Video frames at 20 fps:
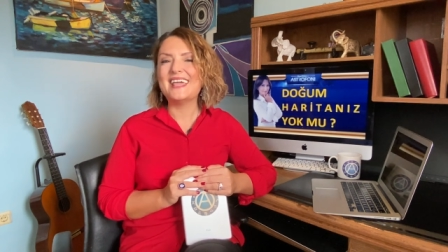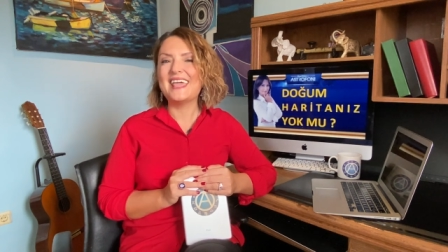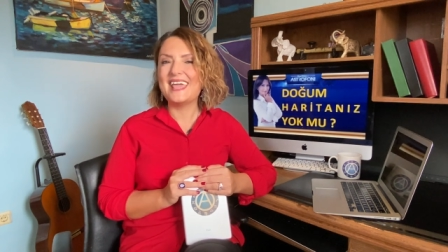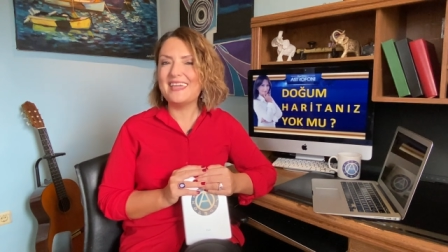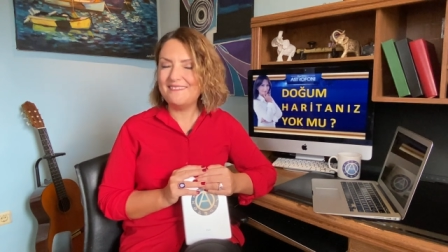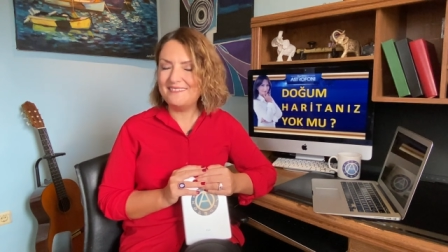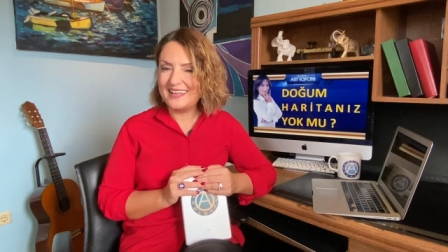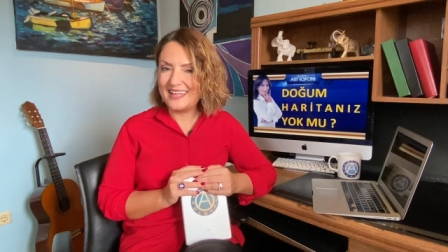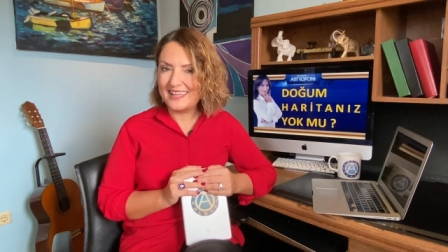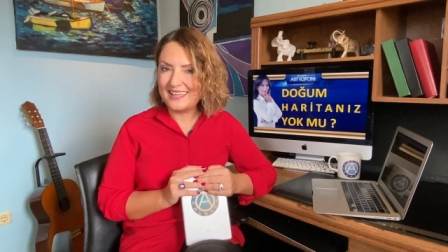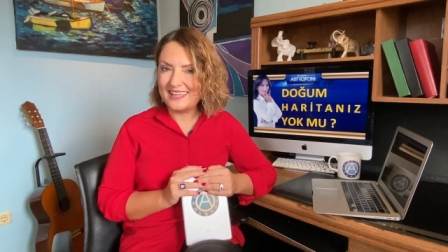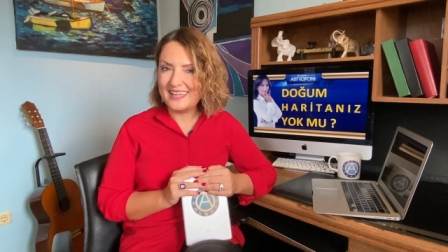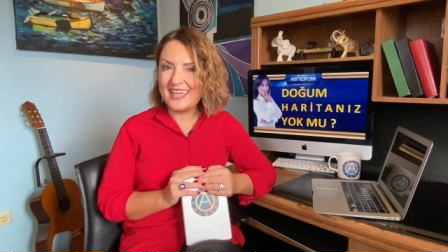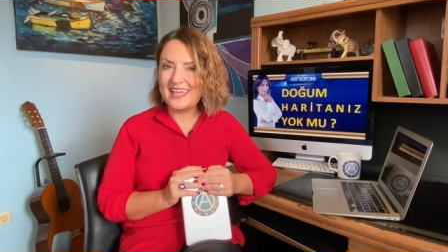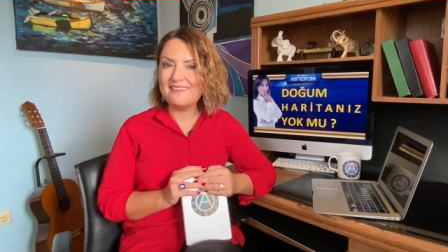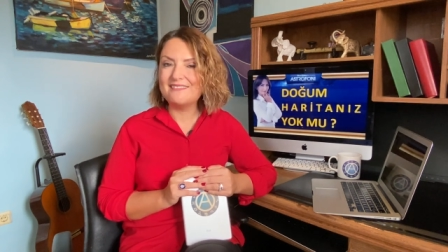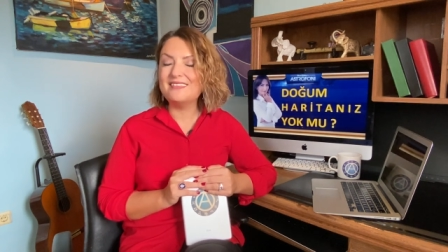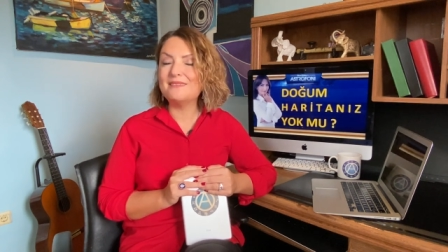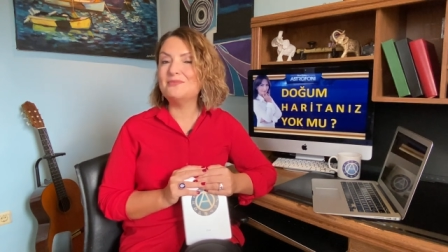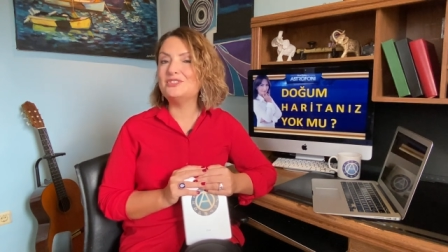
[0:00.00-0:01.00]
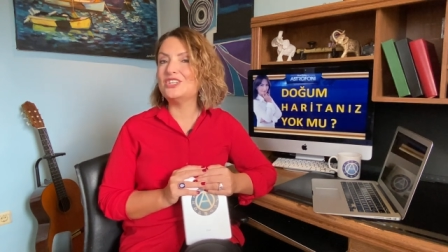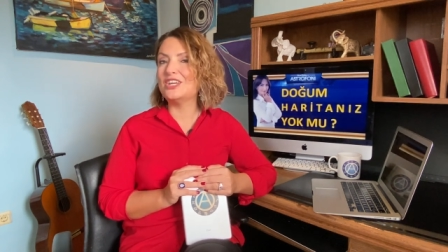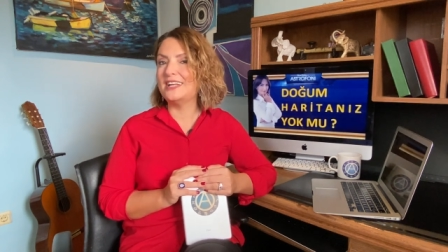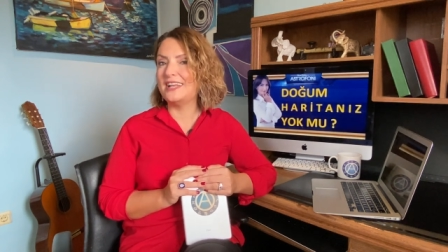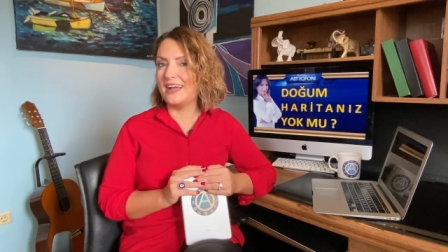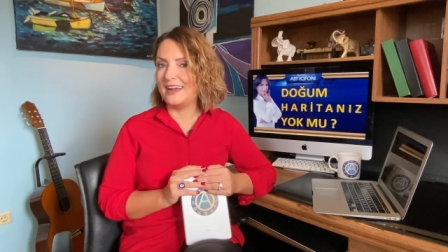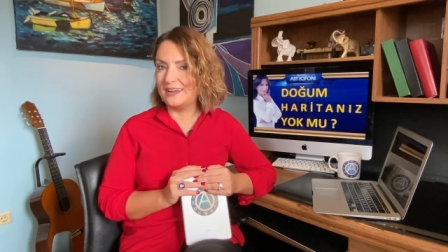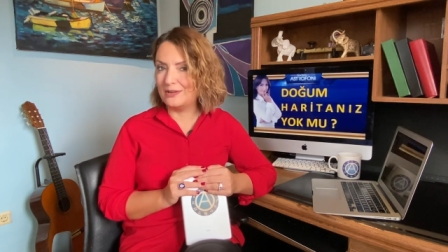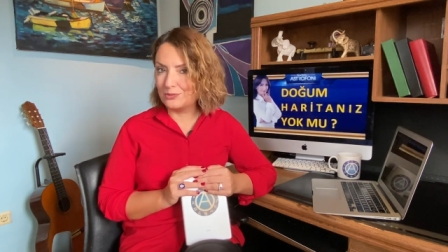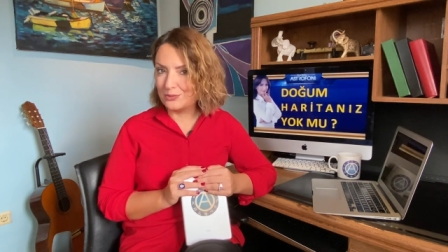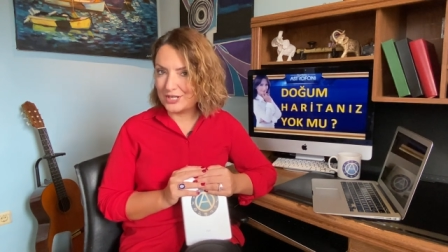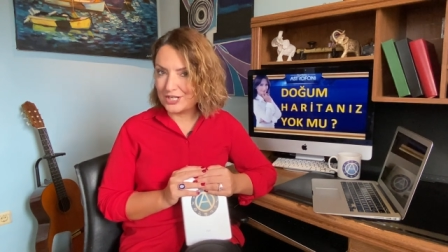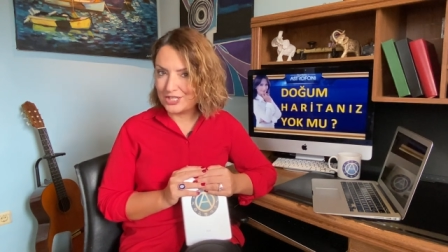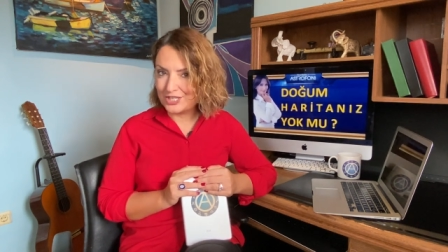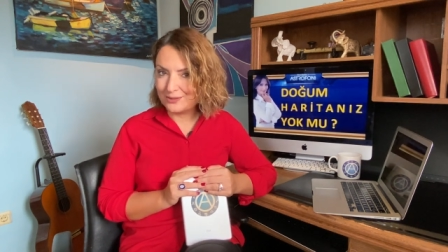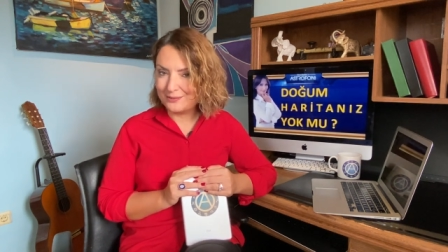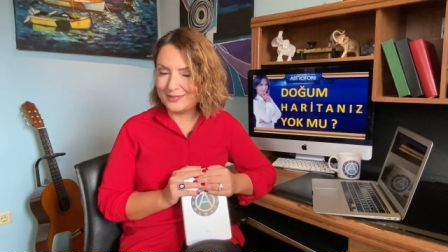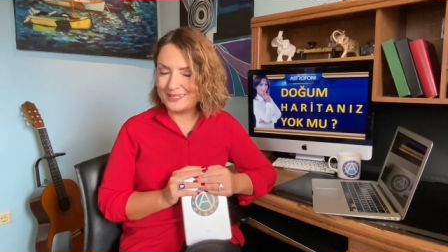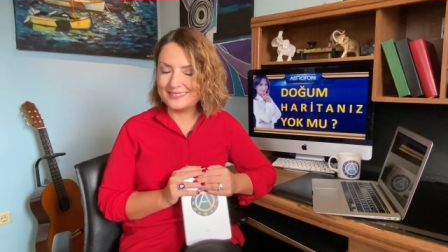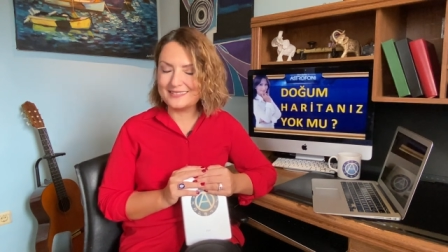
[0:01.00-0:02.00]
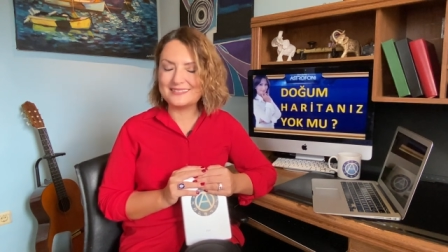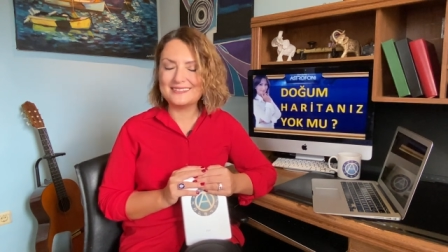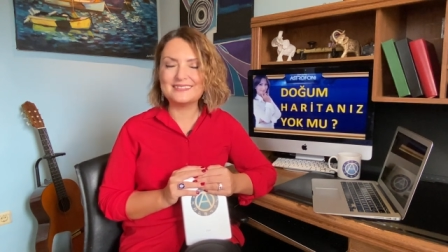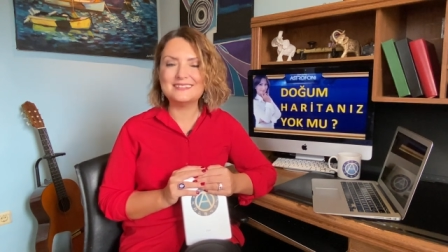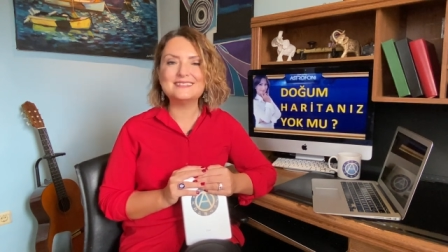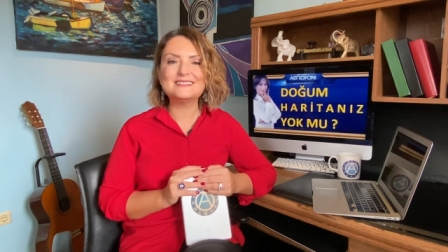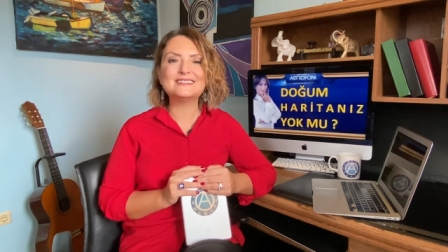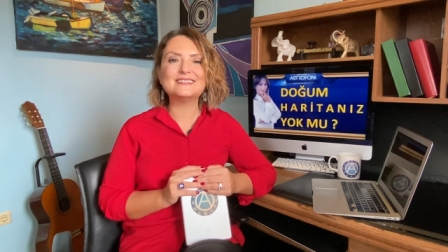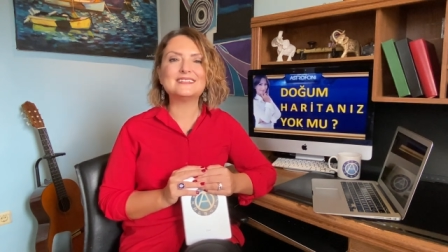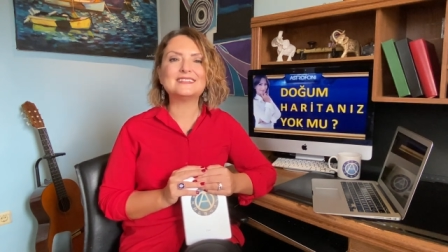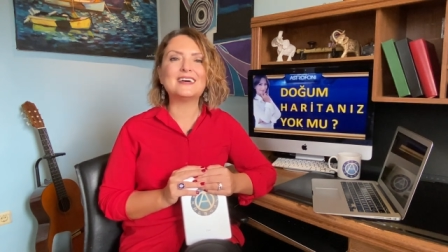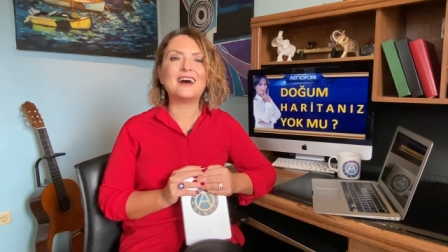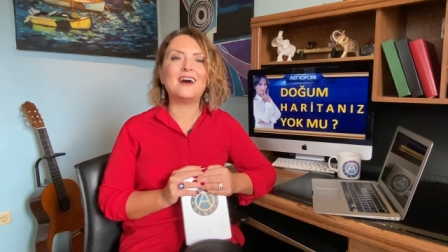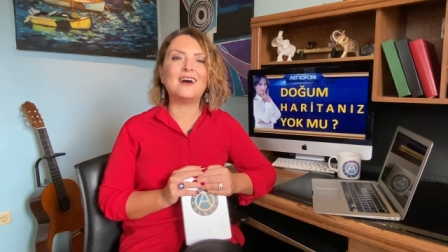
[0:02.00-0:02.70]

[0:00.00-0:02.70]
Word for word: Evle, evde bir şeylerle uğraşabilirsiniz ya da